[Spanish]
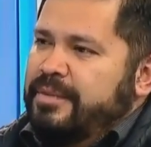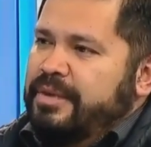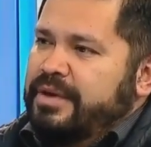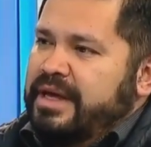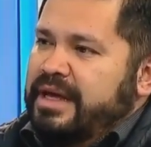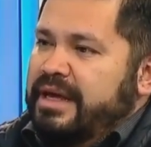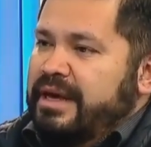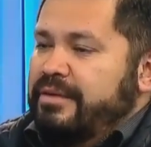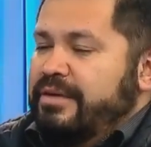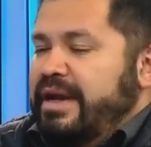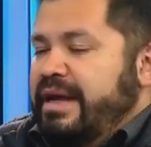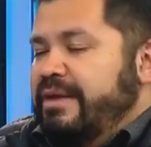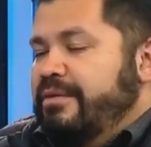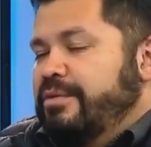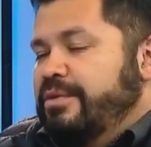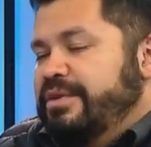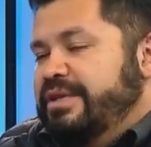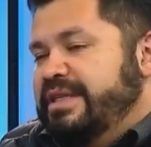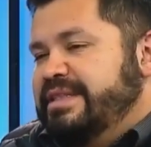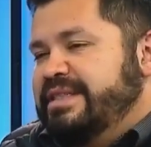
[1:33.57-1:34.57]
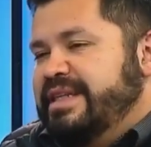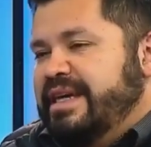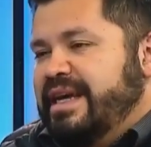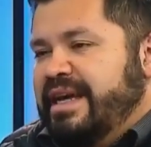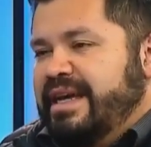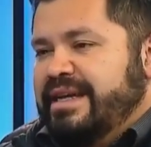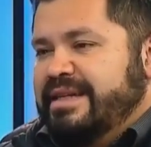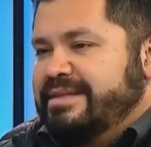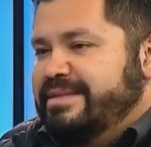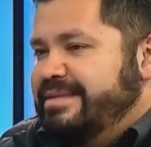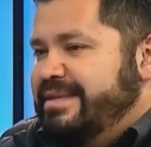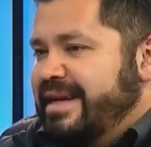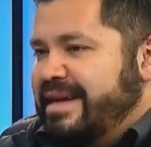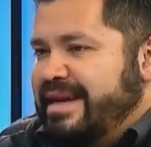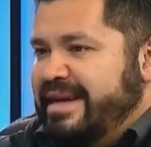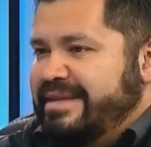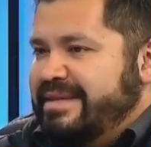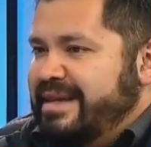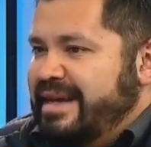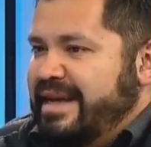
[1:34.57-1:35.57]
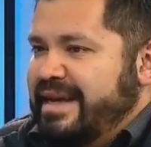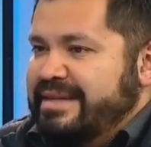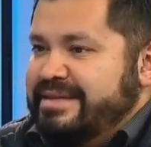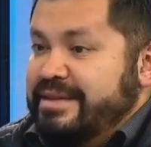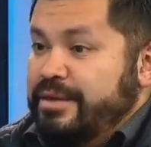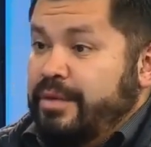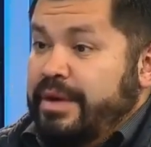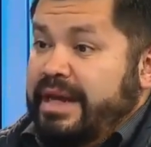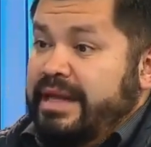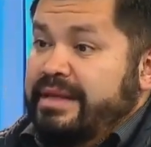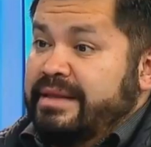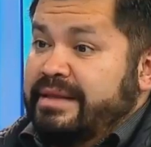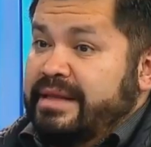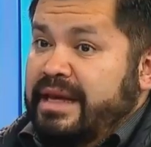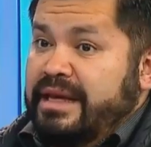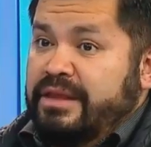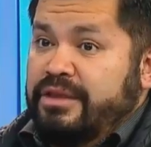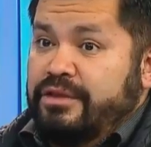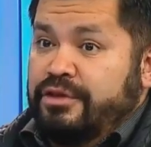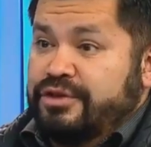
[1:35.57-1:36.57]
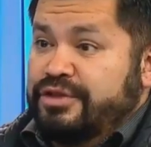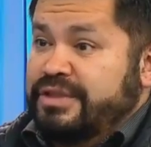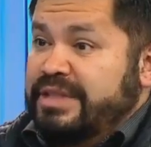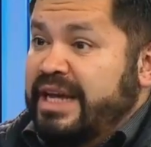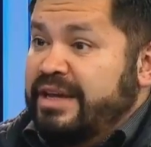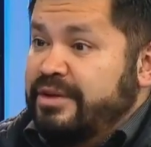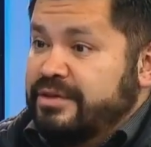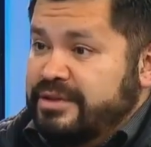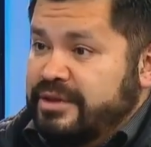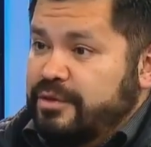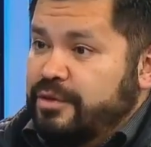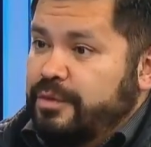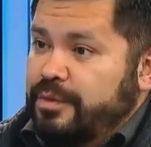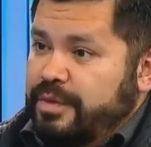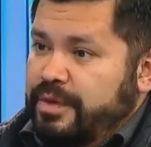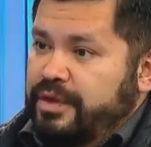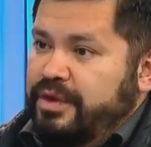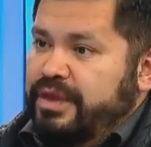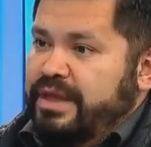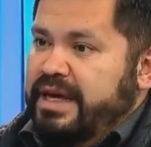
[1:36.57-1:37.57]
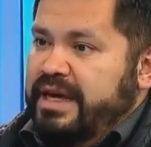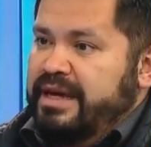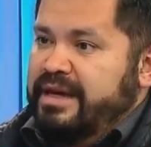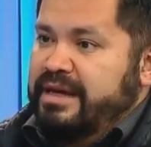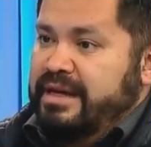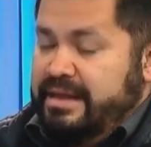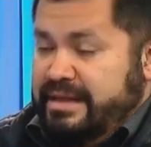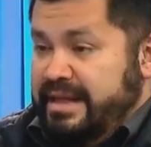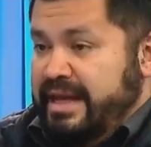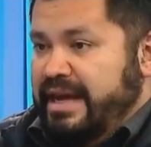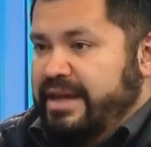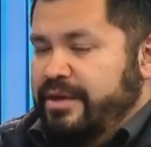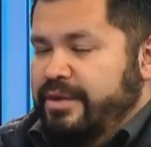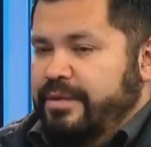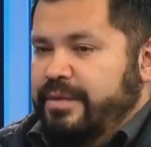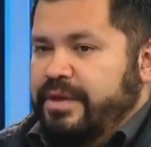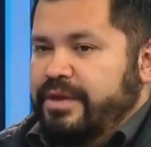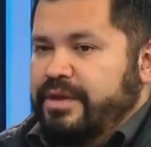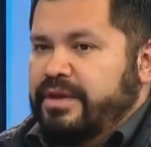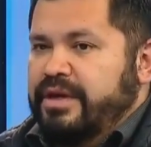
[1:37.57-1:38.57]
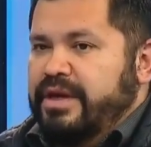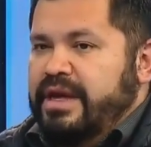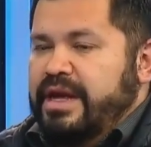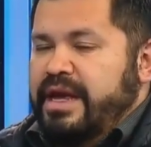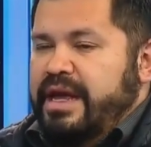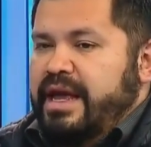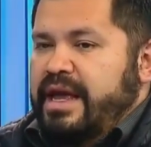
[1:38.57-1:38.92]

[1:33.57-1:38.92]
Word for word: porque es una injusticia que se arrastra hace 42 años, se cumple hoy día, este año, perdón.